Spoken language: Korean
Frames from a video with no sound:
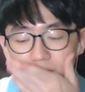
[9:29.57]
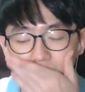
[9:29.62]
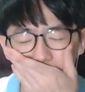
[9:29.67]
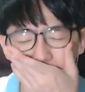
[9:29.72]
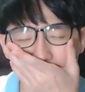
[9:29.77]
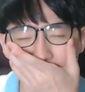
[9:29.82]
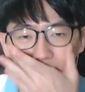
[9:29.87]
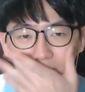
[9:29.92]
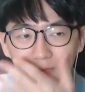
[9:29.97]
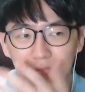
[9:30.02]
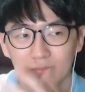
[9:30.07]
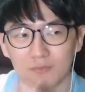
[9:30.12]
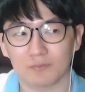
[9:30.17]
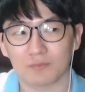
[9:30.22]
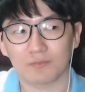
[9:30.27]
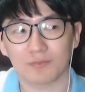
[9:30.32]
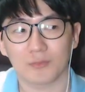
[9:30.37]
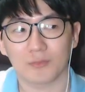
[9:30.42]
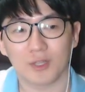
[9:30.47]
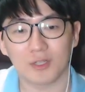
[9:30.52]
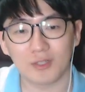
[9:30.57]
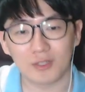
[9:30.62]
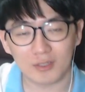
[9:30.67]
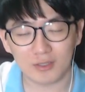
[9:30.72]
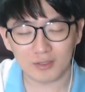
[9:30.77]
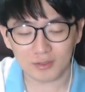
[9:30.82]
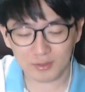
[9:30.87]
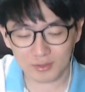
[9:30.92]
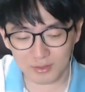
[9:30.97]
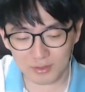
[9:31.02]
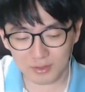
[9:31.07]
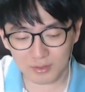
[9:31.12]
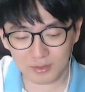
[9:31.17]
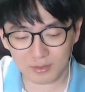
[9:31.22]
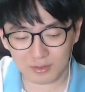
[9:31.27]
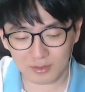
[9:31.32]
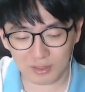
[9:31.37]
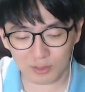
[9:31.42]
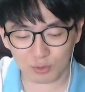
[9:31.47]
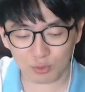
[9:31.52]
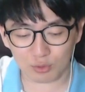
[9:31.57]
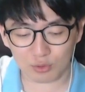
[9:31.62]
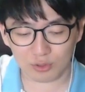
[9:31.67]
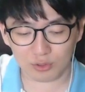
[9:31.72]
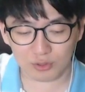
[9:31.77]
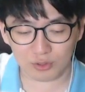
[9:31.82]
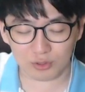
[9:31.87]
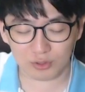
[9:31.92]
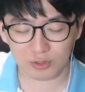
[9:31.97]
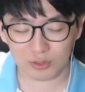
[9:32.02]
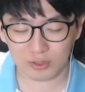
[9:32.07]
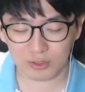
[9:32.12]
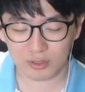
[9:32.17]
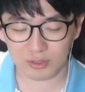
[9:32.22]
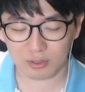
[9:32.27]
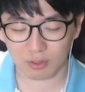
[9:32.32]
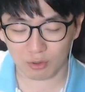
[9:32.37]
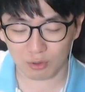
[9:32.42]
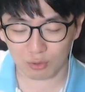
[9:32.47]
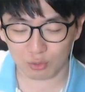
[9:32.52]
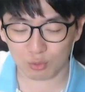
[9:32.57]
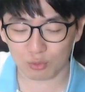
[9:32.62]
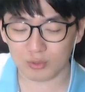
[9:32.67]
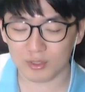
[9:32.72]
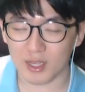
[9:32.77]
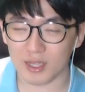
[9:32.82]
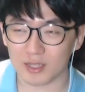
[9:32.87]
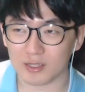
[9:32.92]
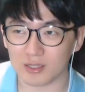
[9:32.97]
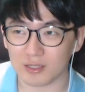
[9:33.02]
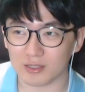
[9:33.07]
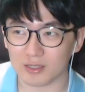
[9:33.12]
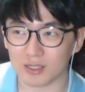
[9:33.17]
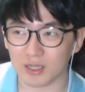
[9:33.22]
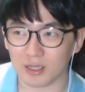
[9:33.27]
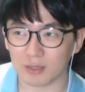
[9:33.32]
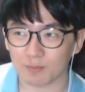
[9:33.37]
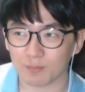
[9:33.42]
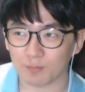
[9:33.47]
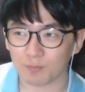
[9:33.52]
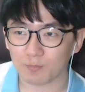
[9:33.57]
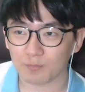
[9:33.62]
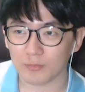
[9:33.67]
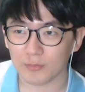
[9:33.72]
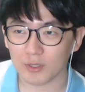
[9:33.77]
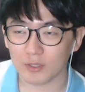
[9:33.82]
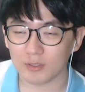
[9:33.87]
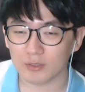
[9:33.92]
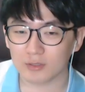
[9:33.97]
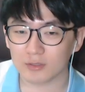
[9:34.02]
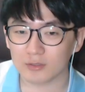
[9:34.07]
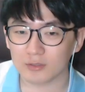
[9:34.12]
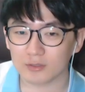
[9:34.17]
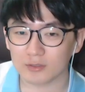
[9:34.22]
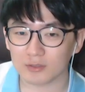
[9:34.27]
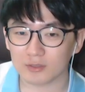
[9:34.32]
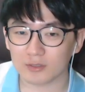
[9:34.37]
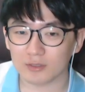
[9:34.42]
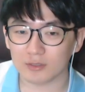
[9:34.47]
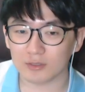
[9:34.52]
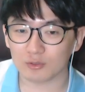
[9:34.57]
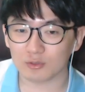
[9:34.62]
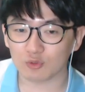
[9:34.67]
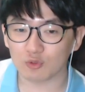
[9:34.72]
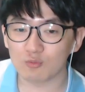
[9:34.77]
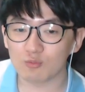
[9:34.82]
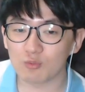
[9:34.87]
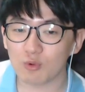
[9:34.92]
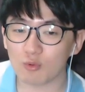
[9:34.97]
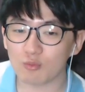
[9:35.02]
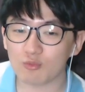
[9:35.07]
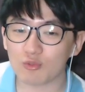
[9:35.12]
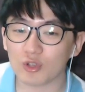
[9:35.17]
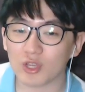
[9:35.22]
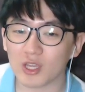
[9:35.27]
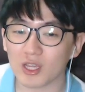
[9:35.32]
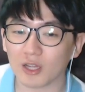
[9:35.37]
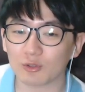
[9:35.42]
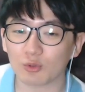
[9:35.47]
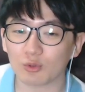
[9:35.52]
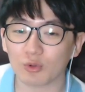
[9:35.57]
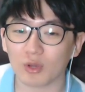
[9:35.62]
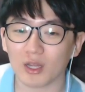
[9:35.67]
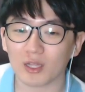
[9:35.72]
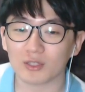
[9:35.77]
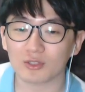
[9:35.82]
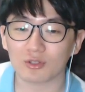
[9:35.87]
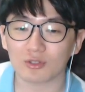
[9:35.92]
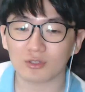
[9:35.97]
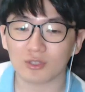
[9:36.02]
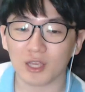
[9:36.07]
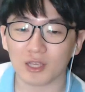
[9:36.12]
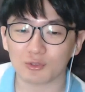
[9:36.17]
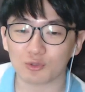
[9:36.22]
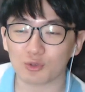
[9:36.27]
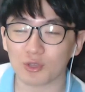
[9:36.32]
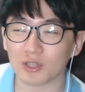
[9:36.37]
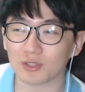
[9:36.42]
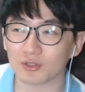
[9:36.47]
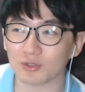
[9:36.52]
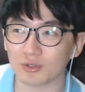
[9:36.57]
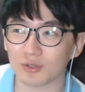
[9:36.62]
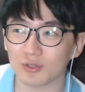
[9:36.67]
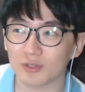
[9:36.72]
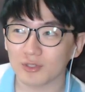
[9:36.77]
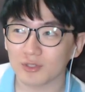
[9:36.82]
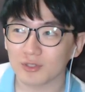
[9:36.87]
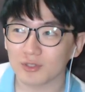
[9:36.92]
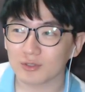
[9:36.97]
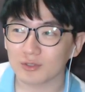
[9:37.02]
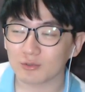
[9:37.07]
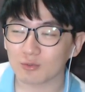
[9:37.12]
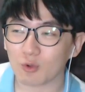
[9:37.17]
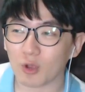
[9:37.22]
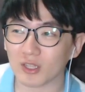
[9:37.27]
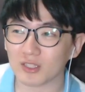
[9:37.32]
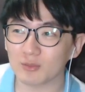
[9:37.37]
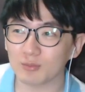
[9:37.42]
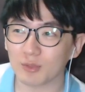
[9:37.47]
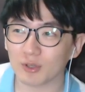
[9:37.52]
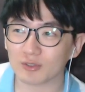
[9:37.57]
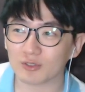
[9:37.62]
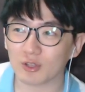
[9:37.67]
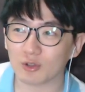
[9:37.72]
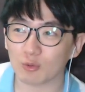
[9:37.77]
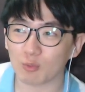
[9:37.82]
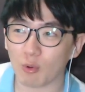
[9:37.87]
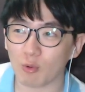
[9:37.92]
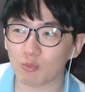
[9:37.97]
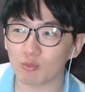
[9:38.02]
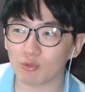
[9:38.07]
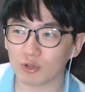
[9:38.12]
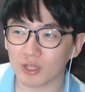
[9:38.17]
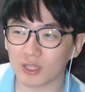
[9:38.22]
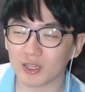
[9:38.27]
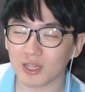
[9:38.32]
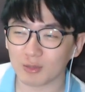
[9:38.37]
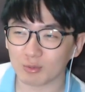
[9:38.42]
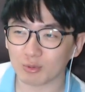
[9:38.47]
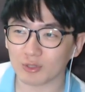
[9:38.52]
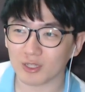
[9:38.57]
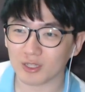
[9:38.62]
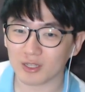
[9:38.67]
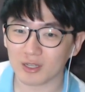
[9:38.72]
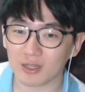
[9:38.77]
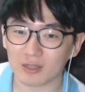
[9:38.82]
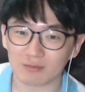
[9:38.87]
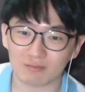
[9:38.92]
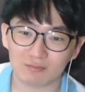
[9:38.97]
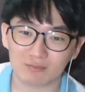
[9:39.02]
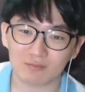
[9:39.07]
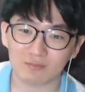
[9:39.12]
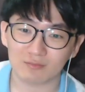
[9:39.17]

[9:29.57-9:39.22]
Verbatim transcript: 음. 그리고 저도 사실 이제 그 군복무 기간 동안 저는 계속해서 관심병사로 복무를 했다 보니까